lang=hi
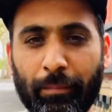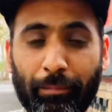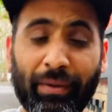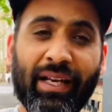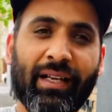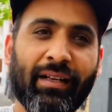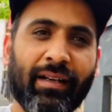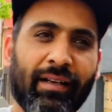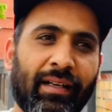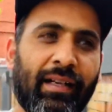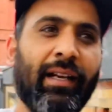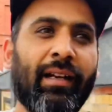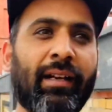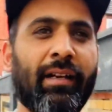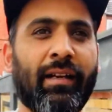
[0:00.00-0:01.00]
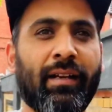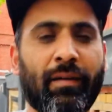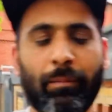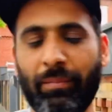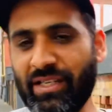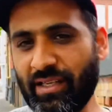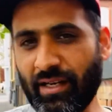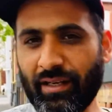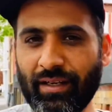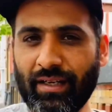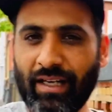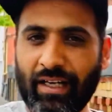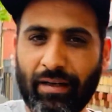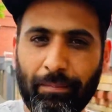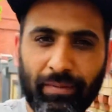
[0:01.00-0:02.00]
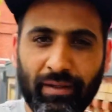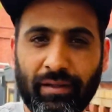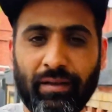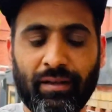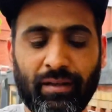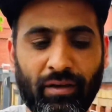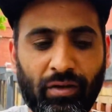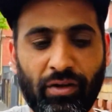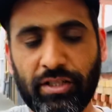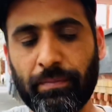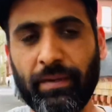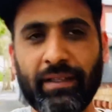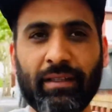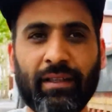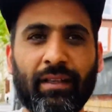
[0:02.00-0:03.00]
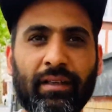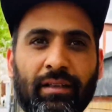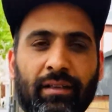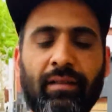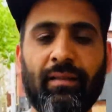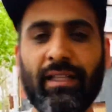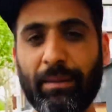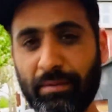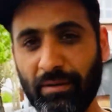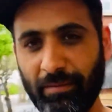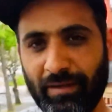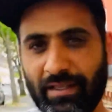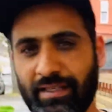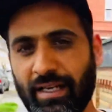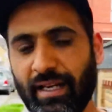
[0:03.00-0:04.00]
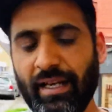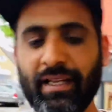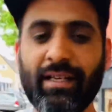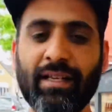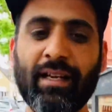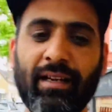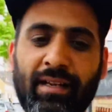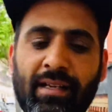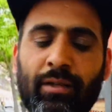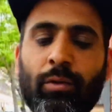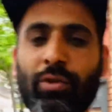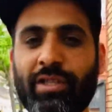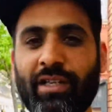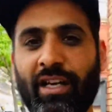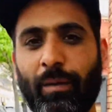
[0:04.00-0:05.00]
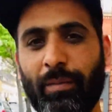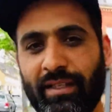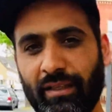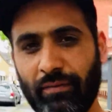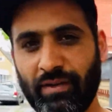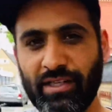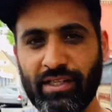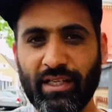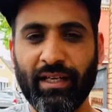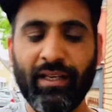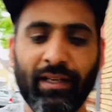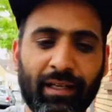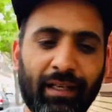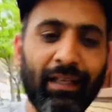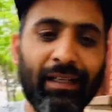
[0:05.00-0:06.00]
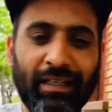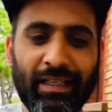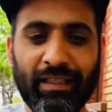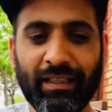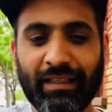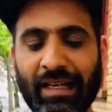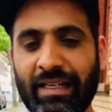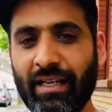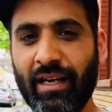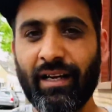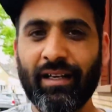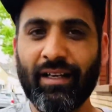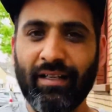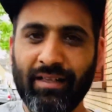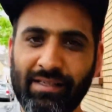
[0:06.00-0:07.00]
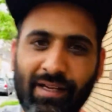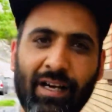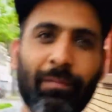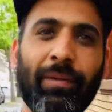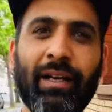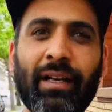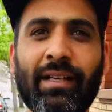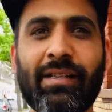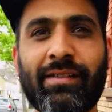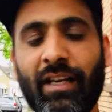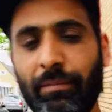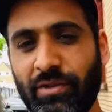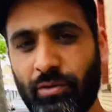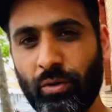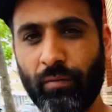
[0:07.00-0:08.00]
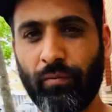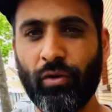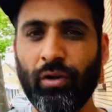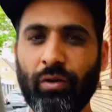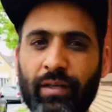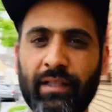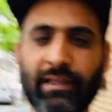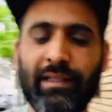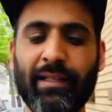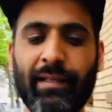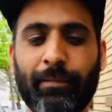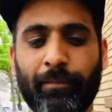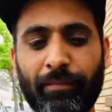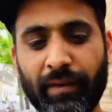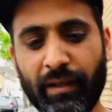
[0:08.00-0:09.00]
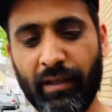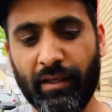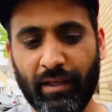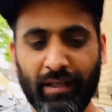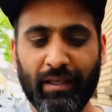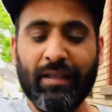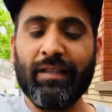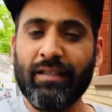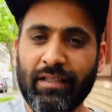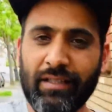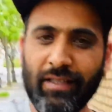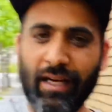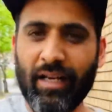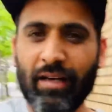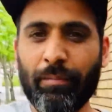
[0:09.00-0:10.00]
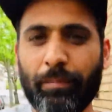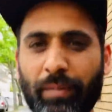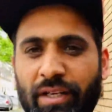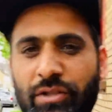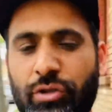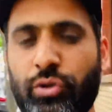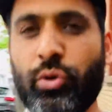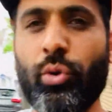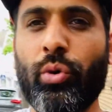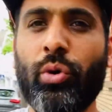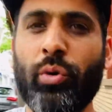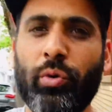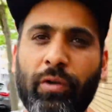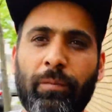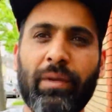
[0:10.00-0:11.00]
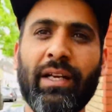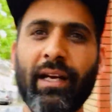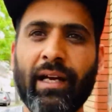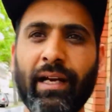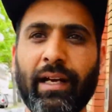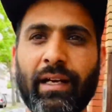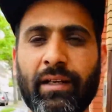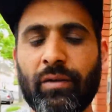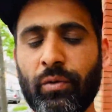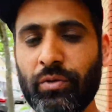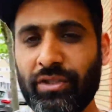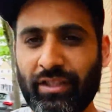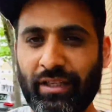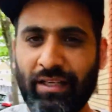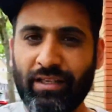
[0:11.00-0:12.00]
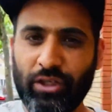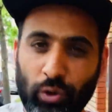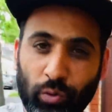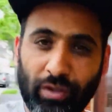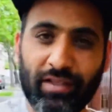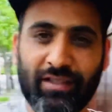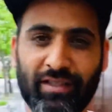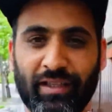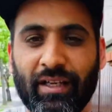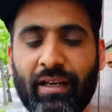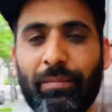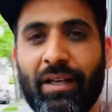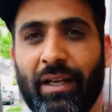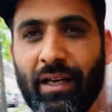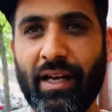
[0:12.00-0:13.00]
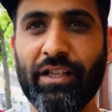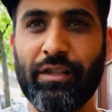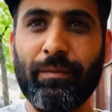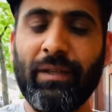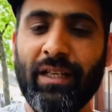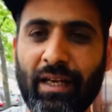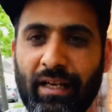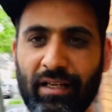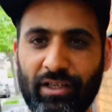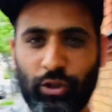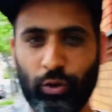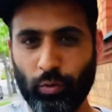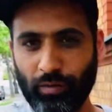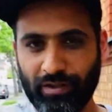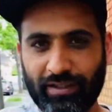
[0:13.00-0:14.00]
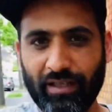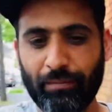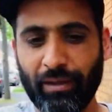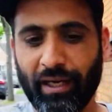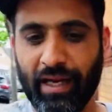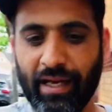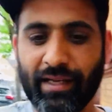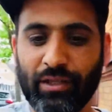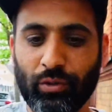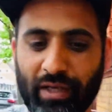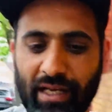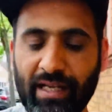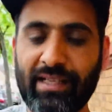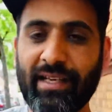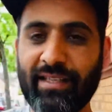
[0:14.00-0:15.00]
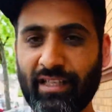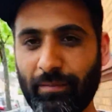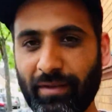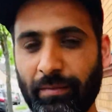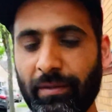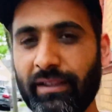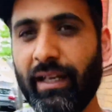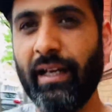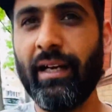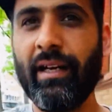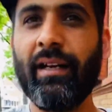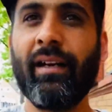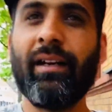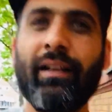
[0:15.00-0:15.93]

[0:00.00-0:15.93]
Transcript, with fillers: पे करने हैं बेशक आप हॉस्पिटल कभी भी ना जाएं या एक दो साल में एक दफ़ा जाएं लेकिन ये यहाँ का निज़ाम है सब इसको फॉलो करते हैं यहाँ पे जो कोई भी है उसके इंश्योरेंस यहाँ पे लाजमी है इंश्योरेंस के बगैर जो है जैसे मैंने बताया